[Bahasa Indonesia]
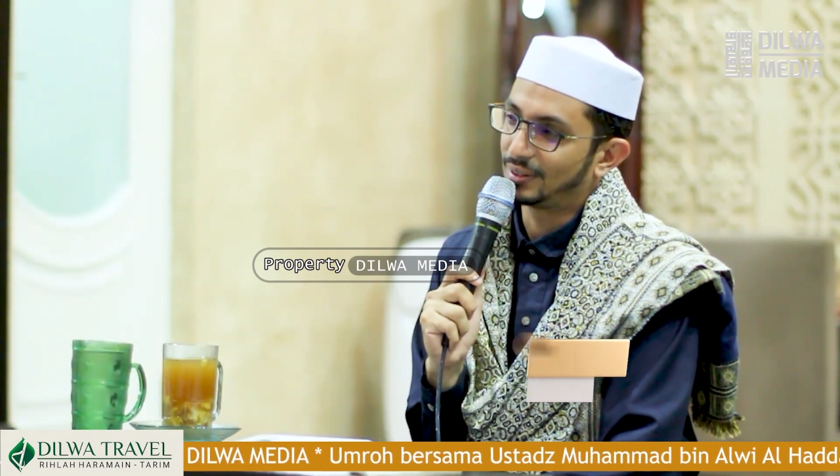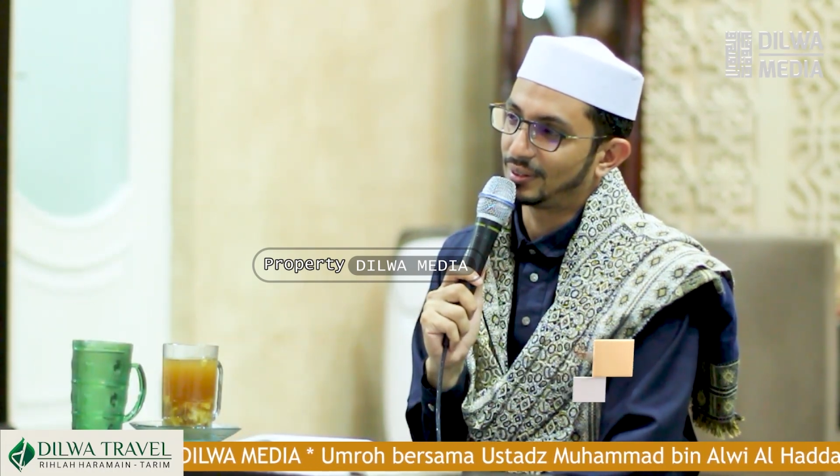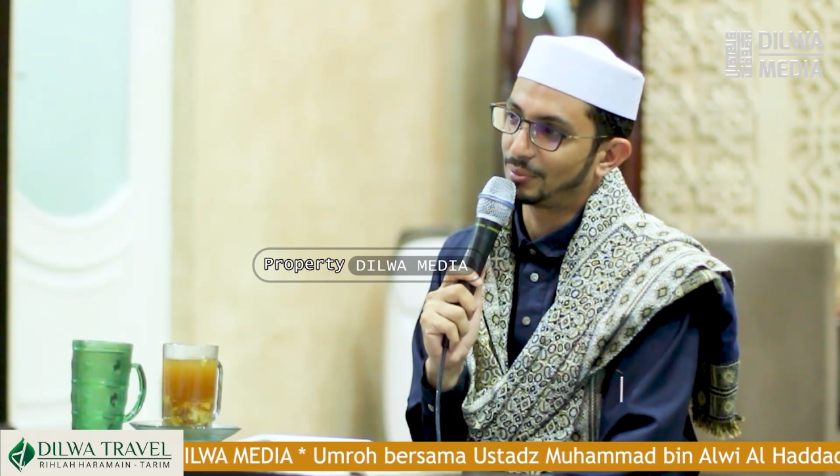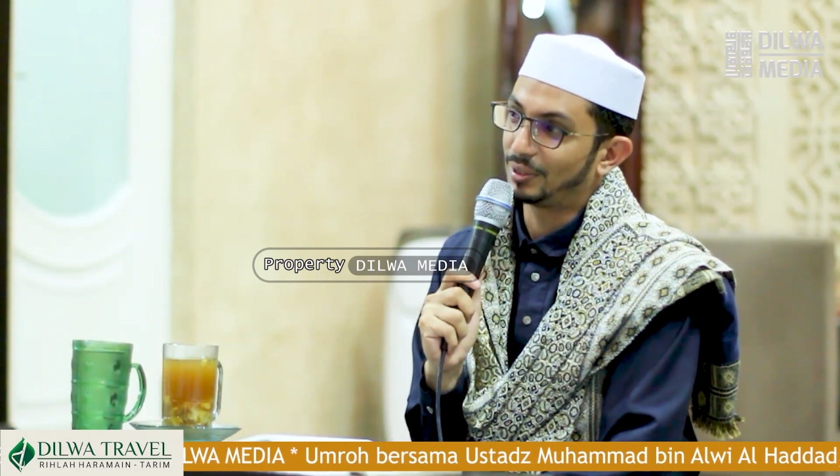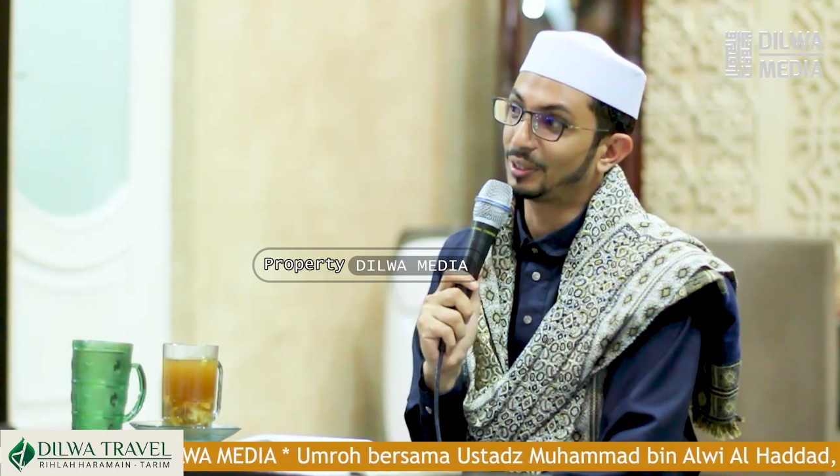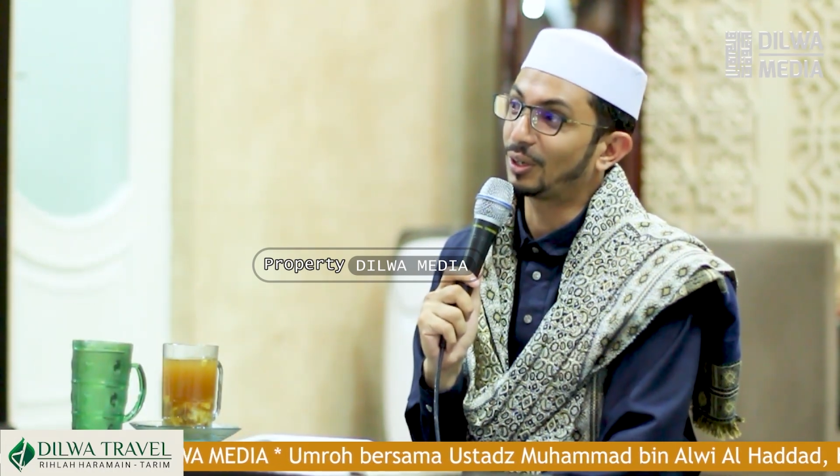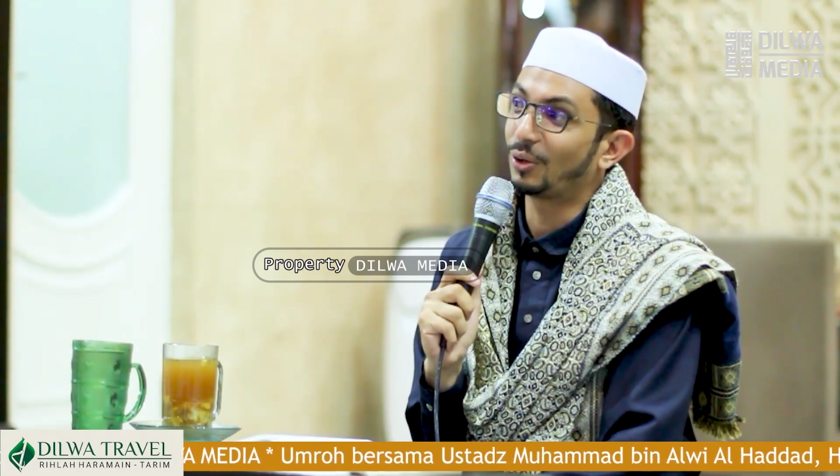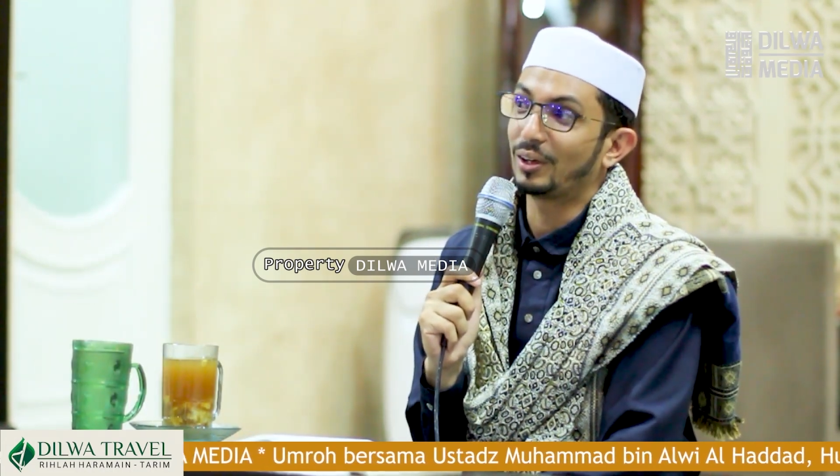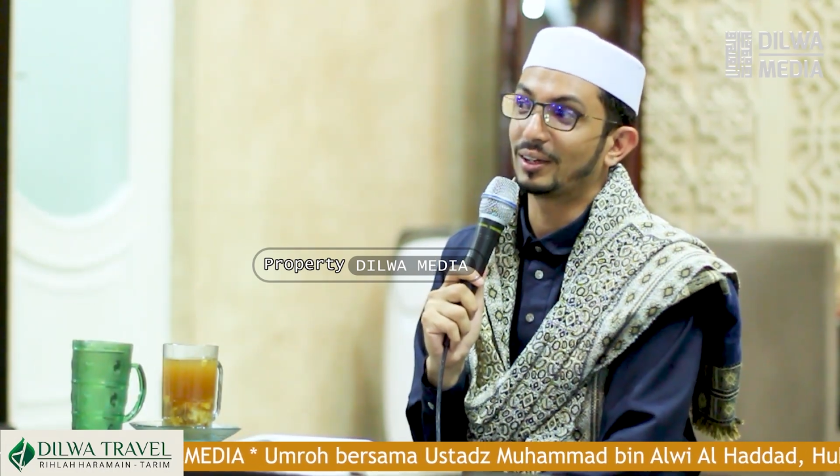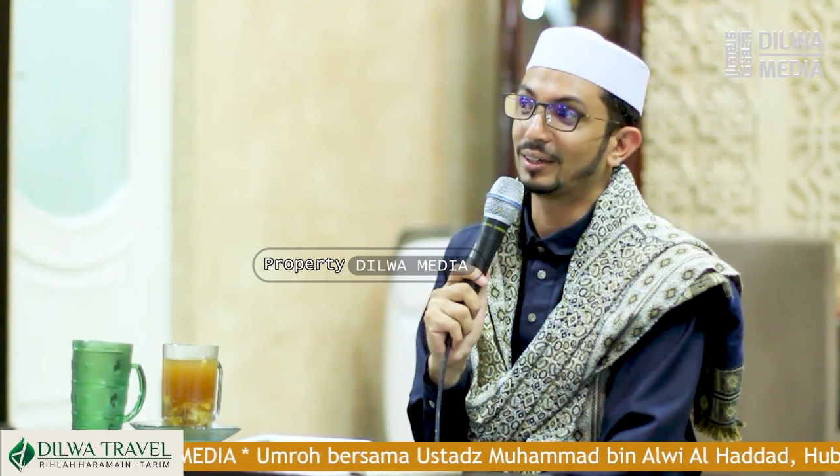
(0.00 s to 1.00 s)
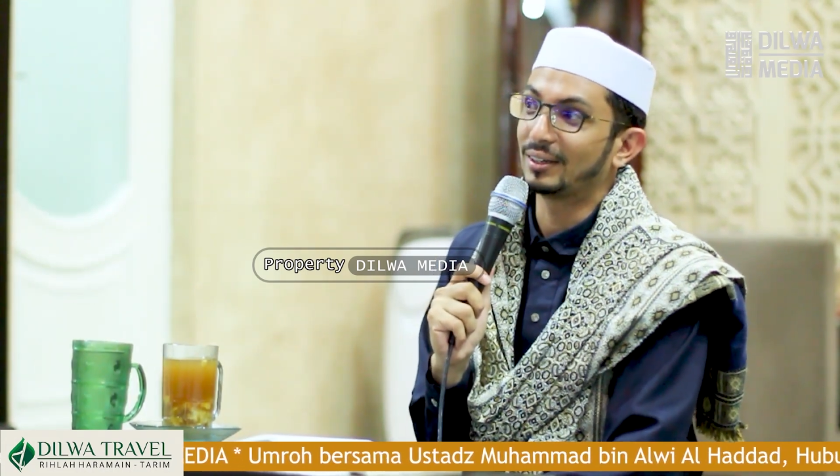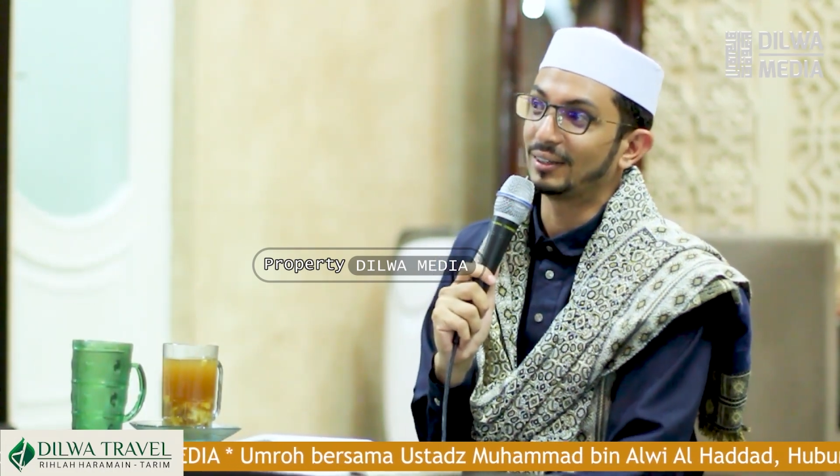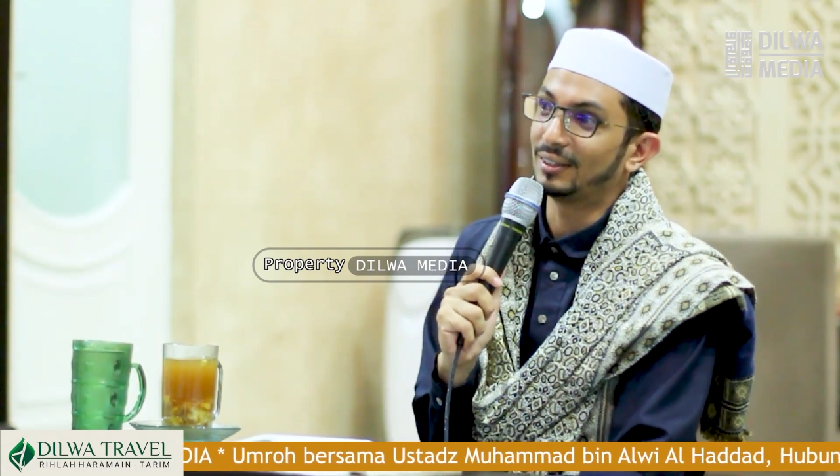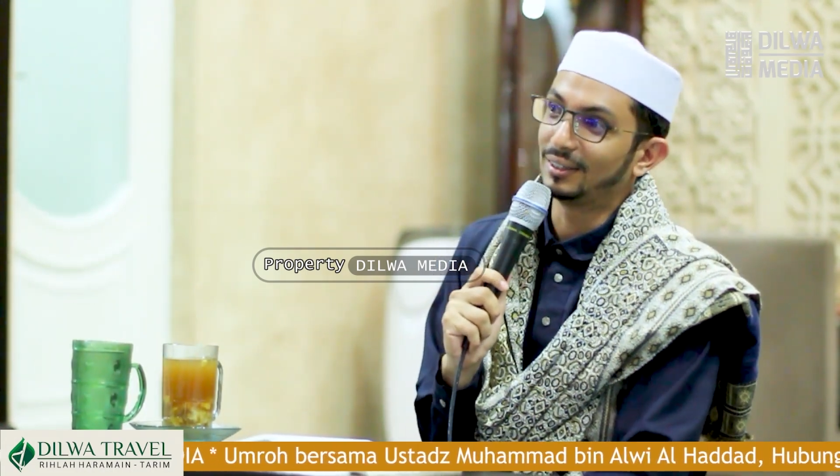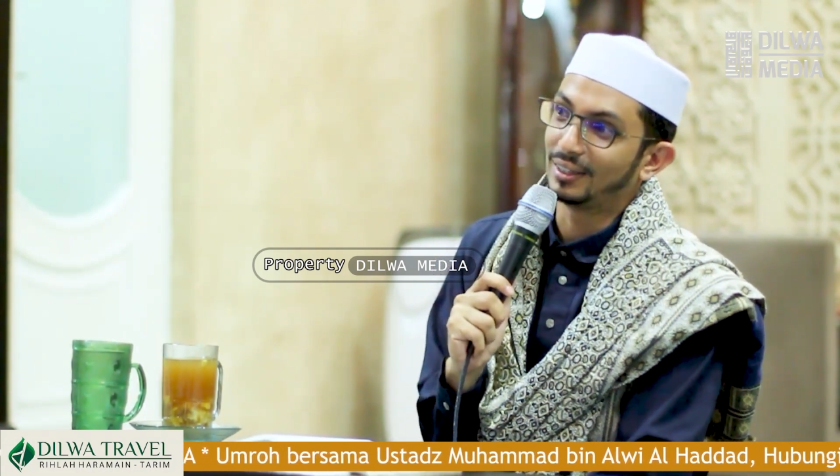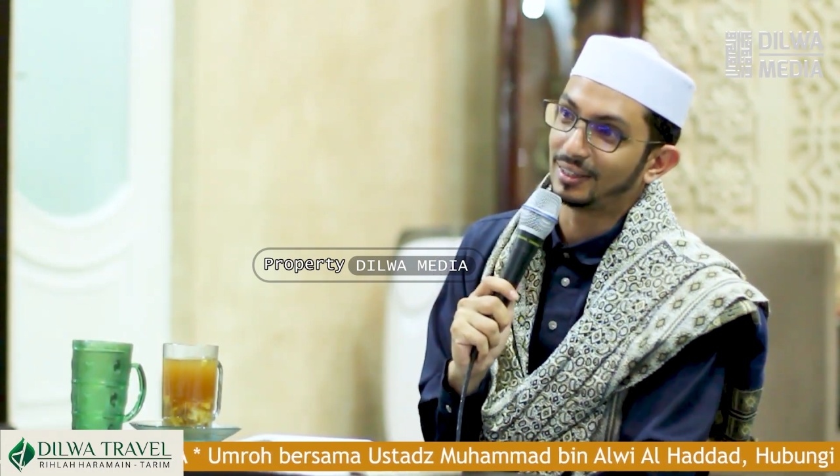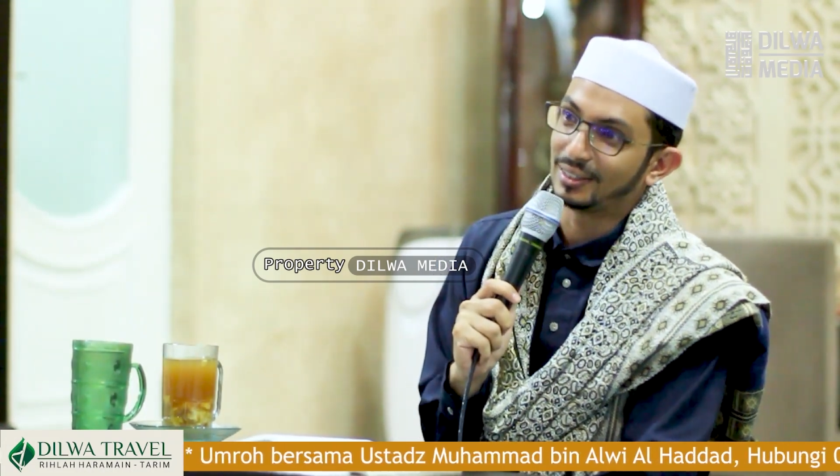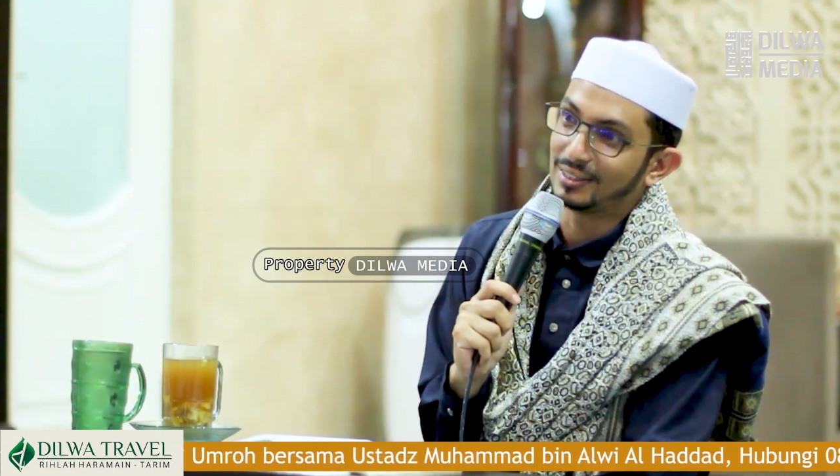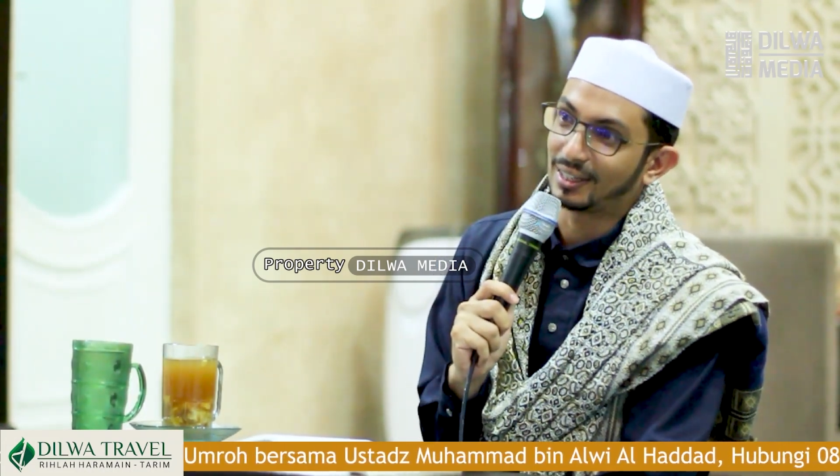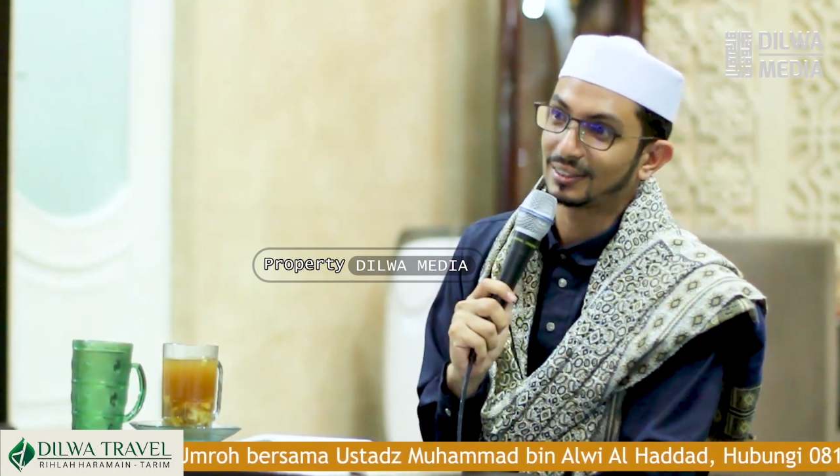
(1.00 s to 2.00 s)
Apalagi kalau yang
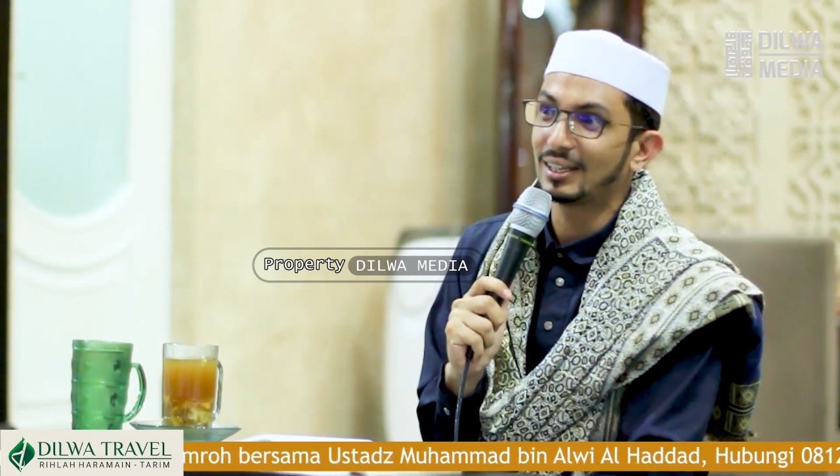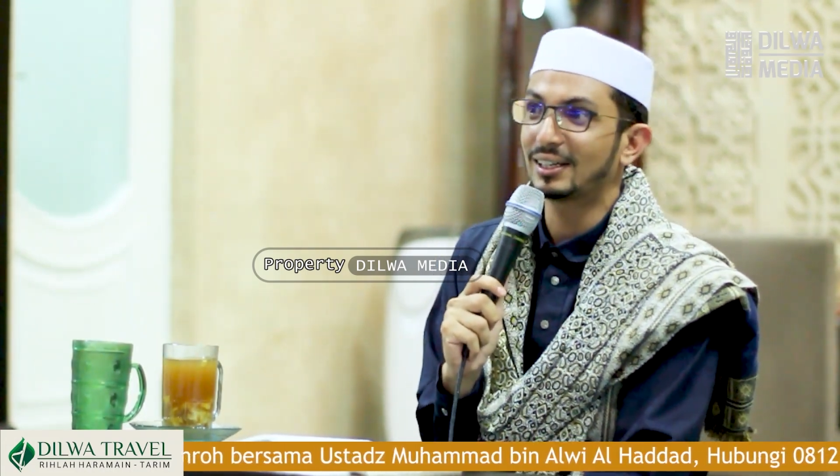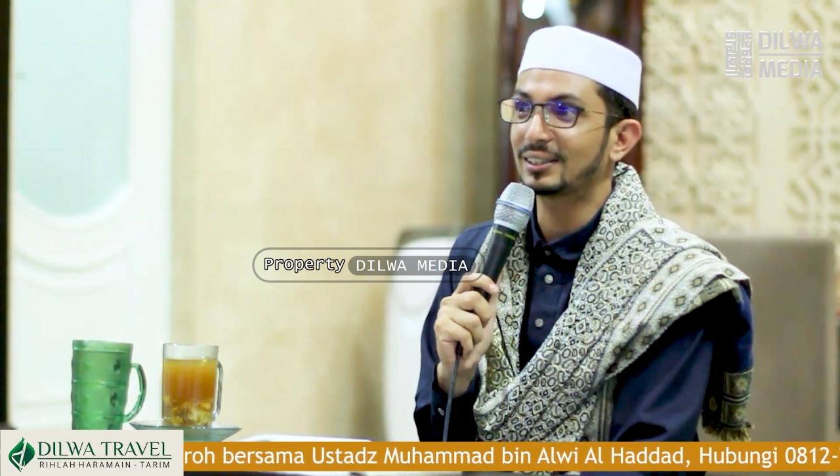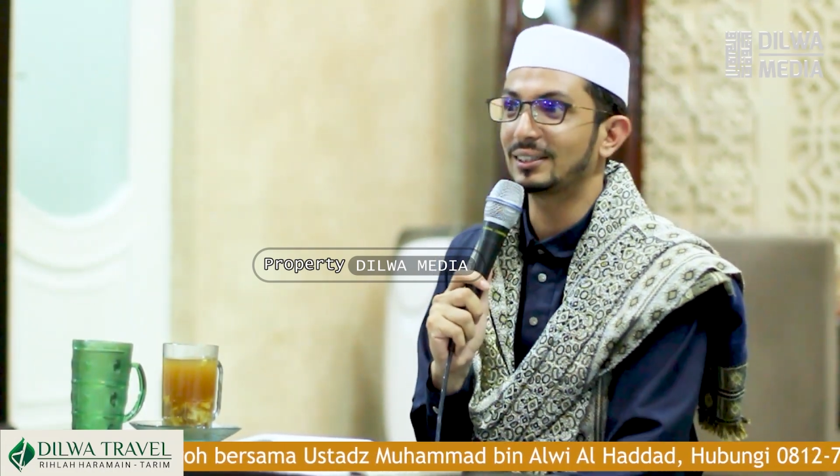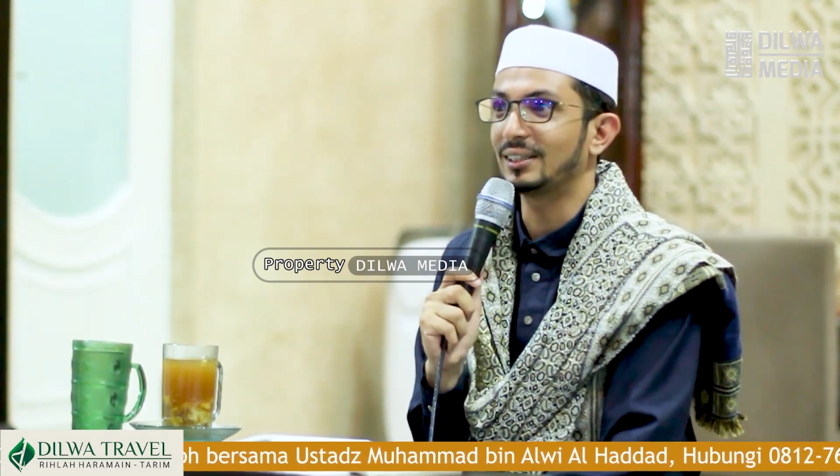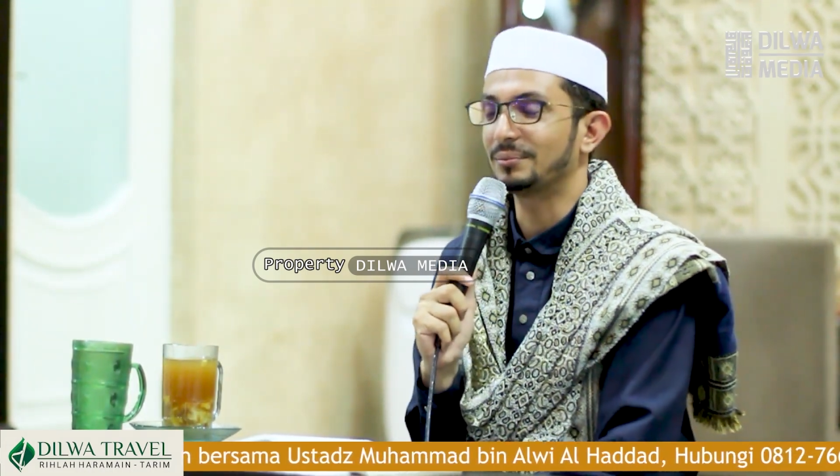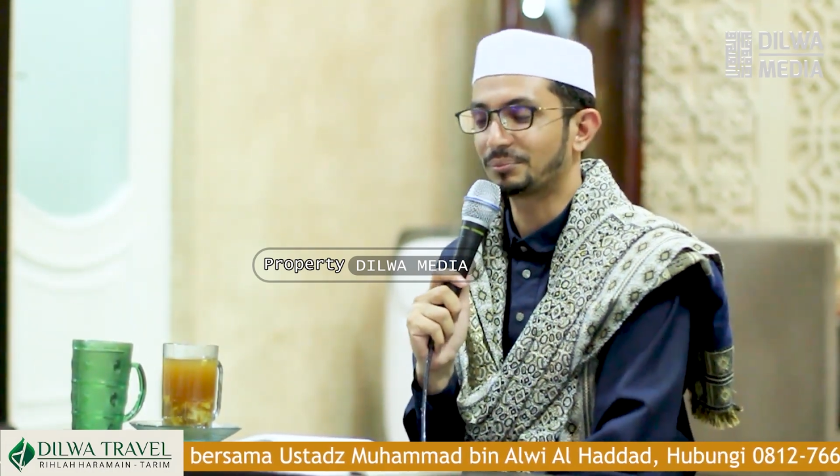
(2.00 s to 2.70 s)
diajaknya ngerti.